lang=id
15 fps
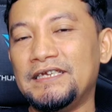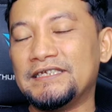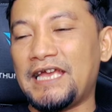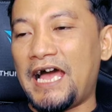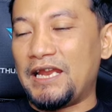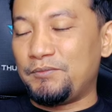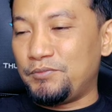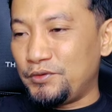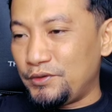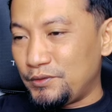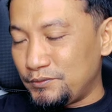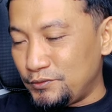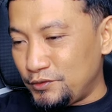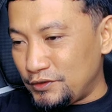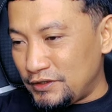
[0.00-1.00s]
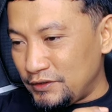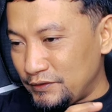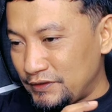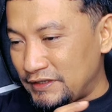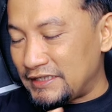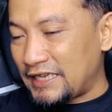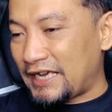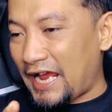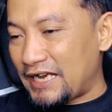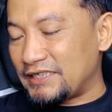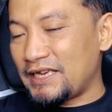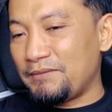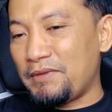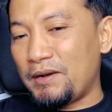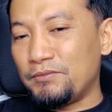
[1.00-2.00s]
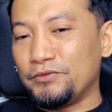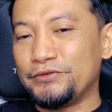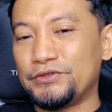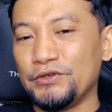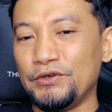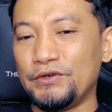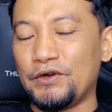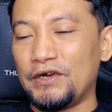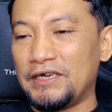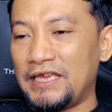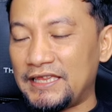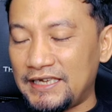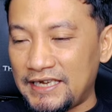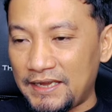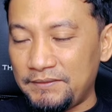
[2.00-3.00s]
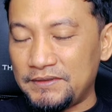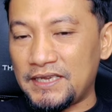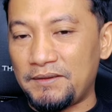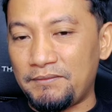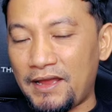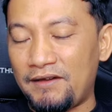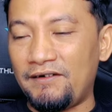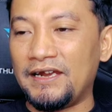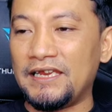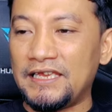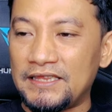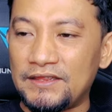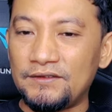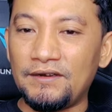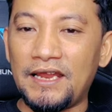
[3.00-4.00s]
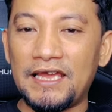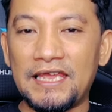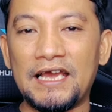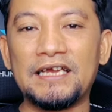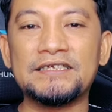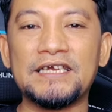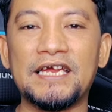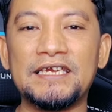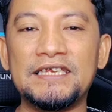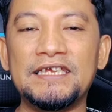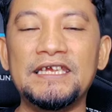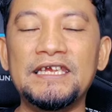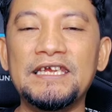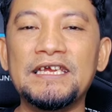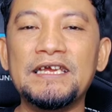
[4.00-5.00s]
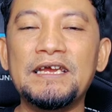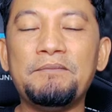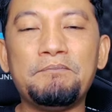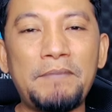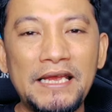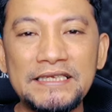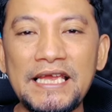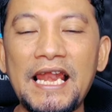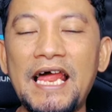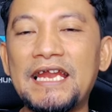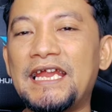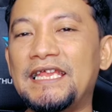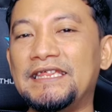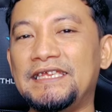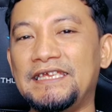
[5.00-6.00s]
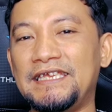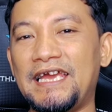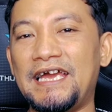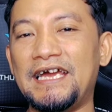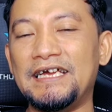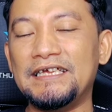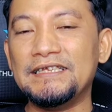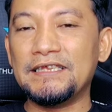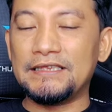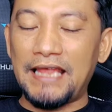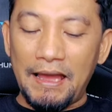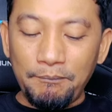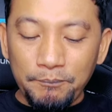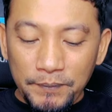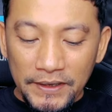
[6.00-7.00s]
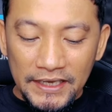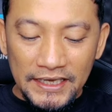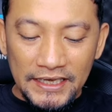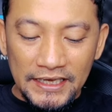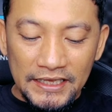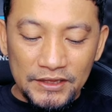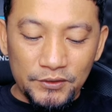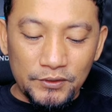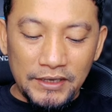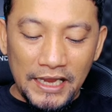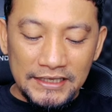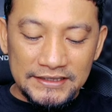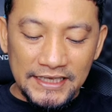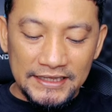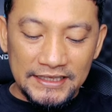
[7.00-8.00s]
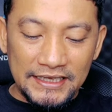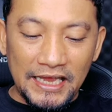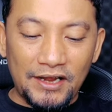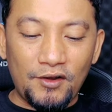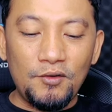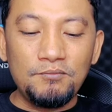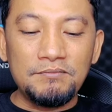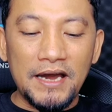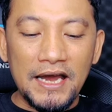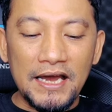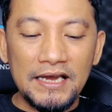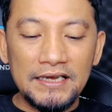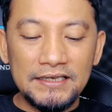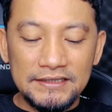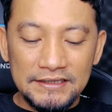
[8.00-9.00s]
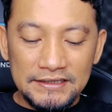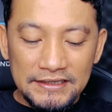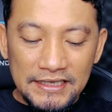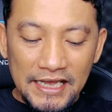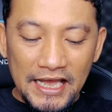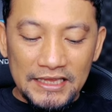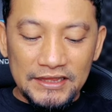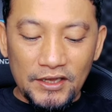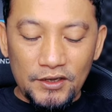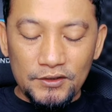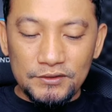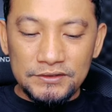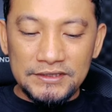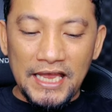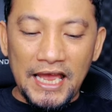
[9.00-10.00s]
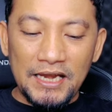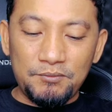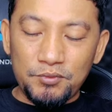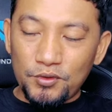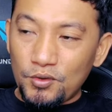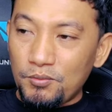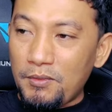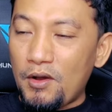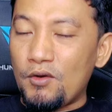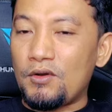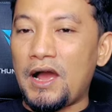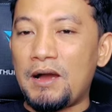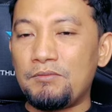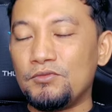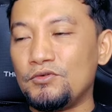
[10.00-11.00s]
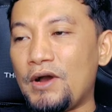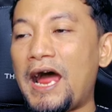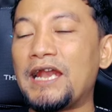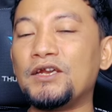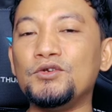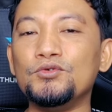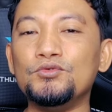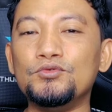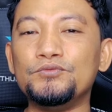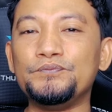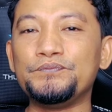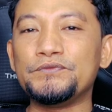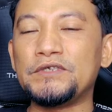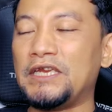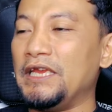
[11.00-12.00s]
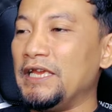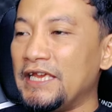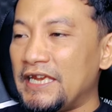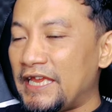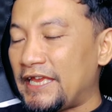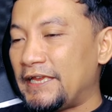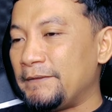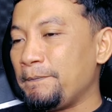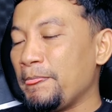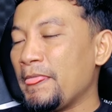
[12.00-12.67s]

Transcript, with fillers: saat burung burungmu ditekan sama musuh kok dia tidak bisa melawan itulah yang jadi masalah nantinya tetapi itu kan settingan lomba atau saat burung mau kamu adu jadi gini,